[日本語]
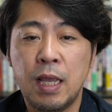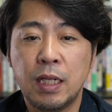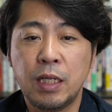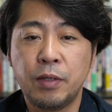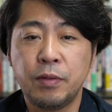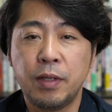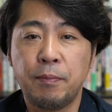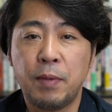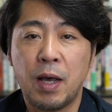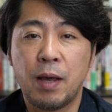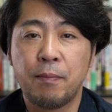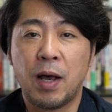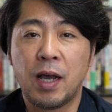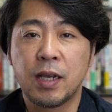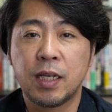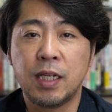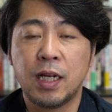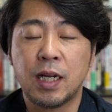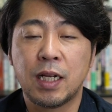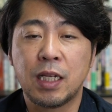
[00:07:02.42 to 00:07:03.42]
なので、ま
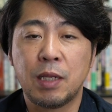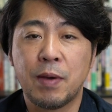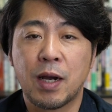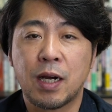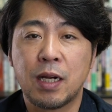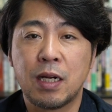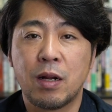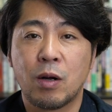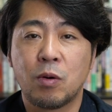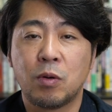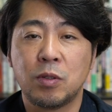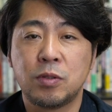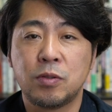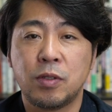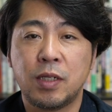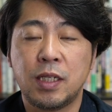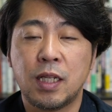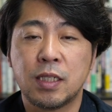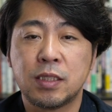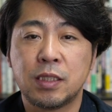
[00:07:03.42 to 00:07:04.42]
あ、明らかに今彼らは
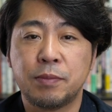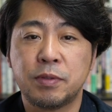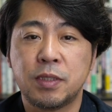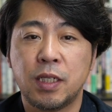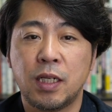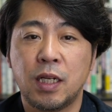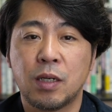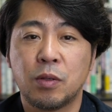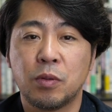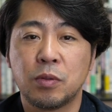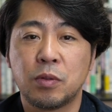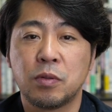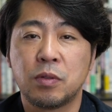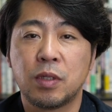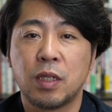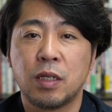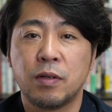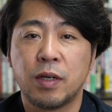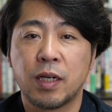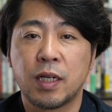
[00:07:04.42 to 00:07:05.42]
コストリーダーシップ戦略を
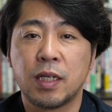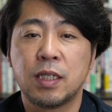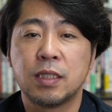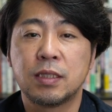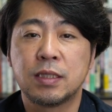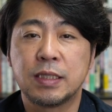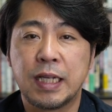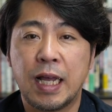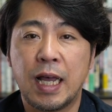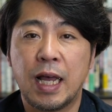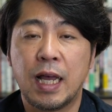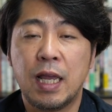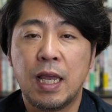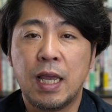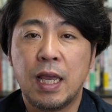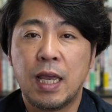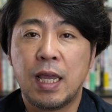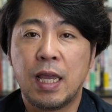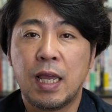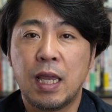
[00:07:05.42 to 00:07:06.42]
取ってるわけですが、
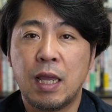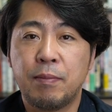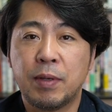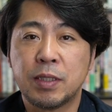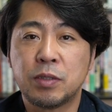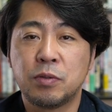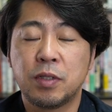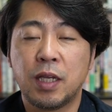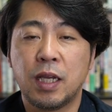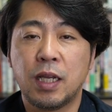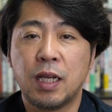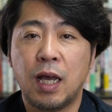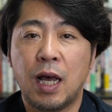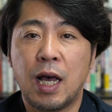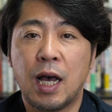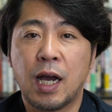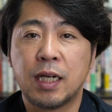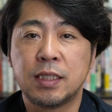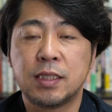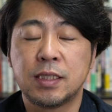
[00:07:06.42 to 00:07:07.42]
えー、まあ、その結
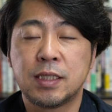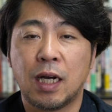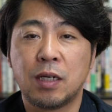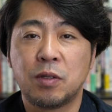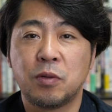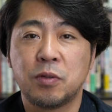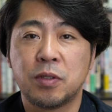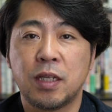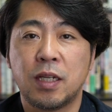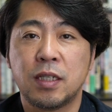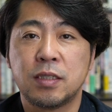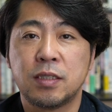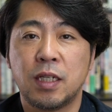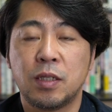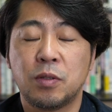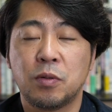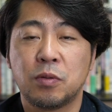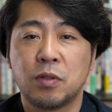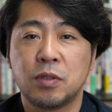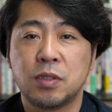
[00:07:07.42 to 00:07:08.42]
果、赤字確保でです
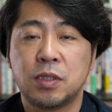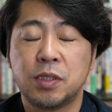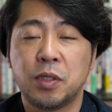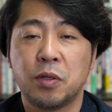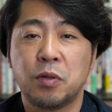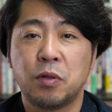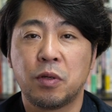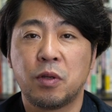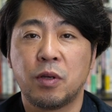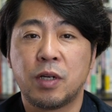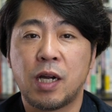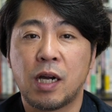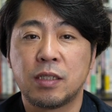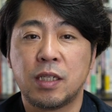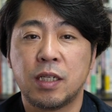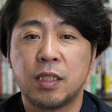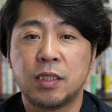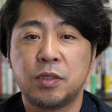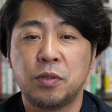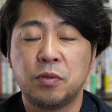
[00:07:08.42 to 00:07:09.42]
ね、どんどん事業領域を拡
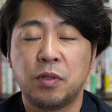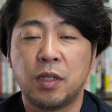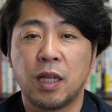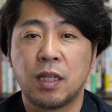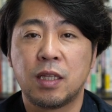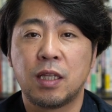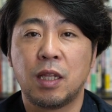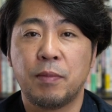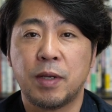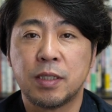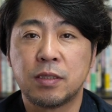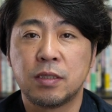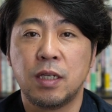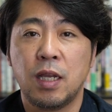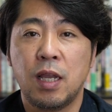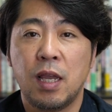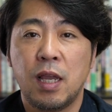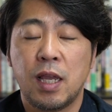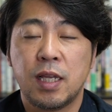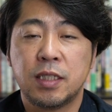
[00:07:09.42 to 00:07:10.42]
大しようとやってます。
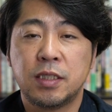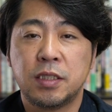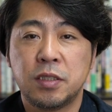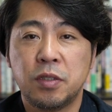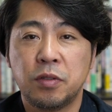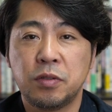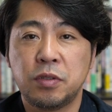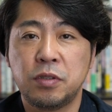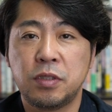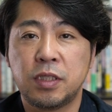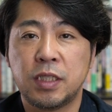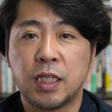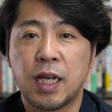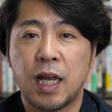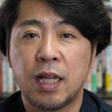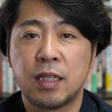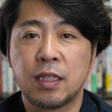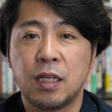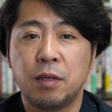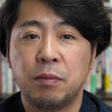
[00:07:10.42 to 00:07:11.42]
えー、事業収支、
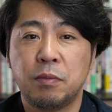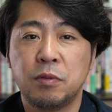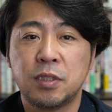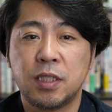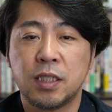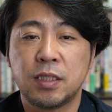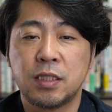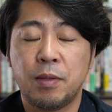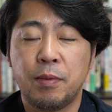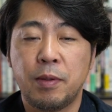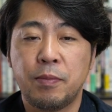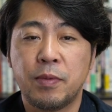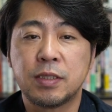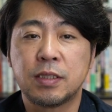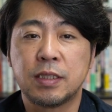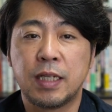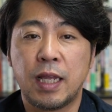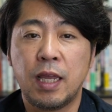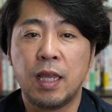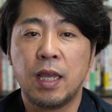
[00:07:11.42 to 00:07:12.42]
簡単に分析してみま
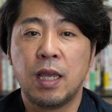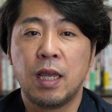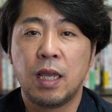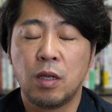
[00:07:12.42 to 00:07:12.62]
すね。